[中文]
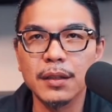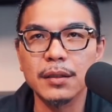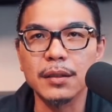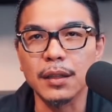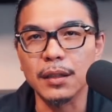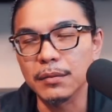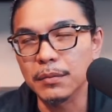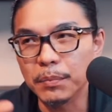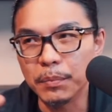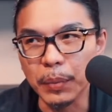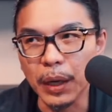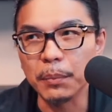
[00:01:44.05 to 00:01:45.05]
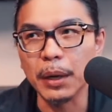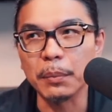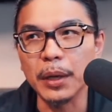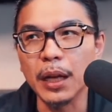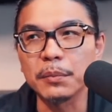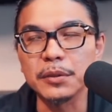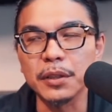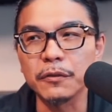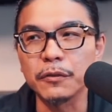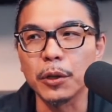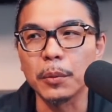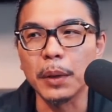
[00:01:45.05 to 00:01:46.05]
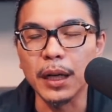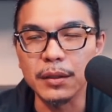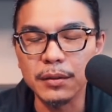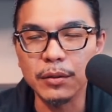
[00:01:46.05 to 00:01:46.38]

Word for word: 啊，巴拿马被他们征服了嘛？